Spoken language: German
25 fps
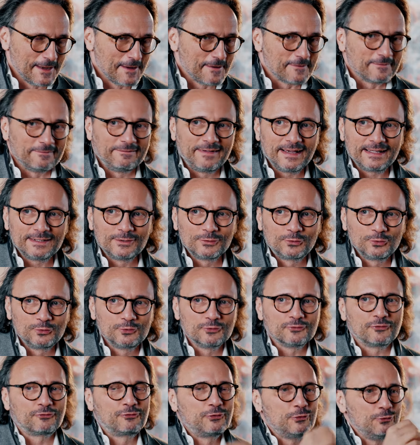Wenn du
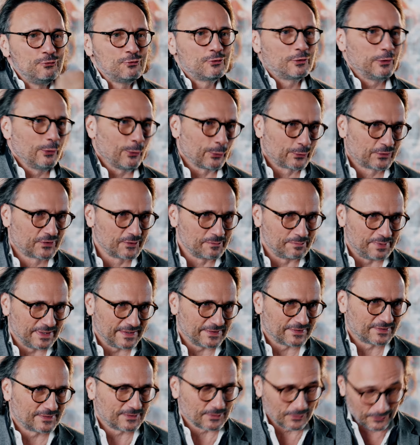Fluglotse
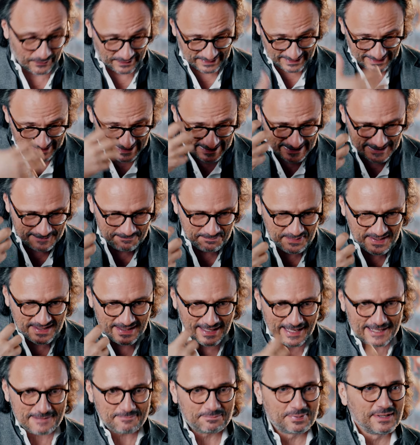bist und ich bin
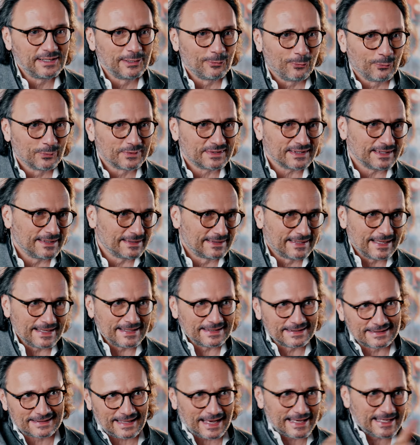ein Pilot, der
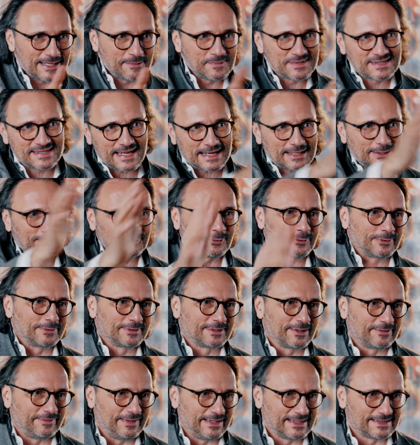in deinem Sektor
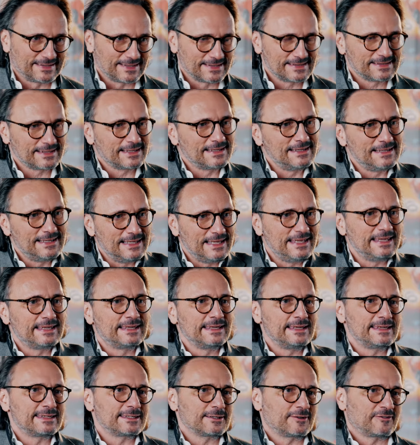unterwegs ist, dann lege
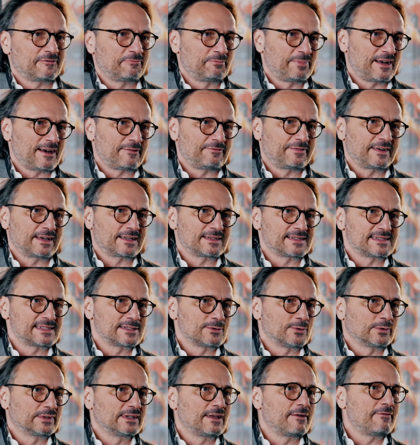ich auf
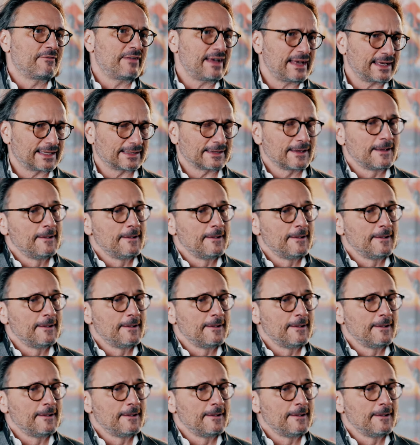Perfektion Wert.